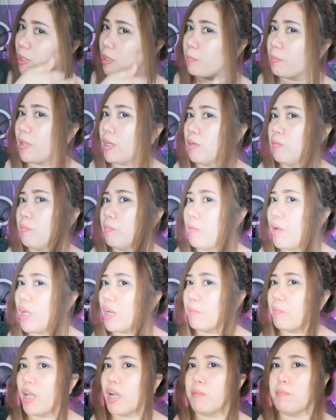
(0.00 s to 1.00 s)
Pero, pero
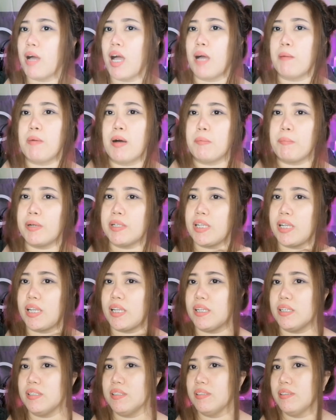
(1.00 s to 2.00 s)
ma parang mahaba pa
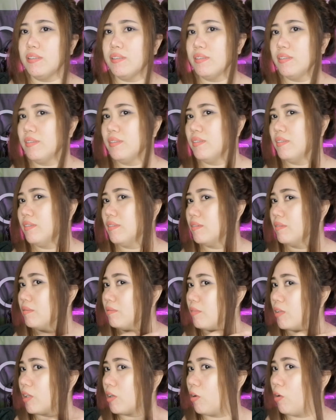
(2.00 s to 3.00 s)
din.
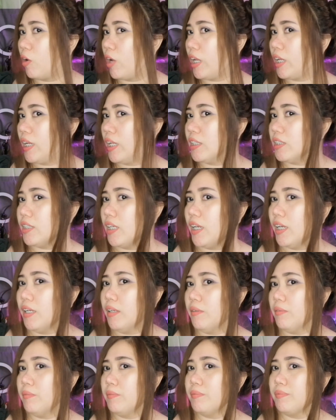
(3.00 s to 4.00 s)
Pero okay na
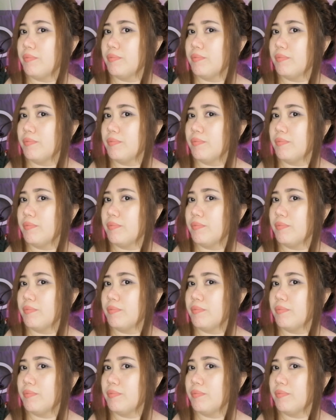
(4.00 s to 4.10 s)
siya.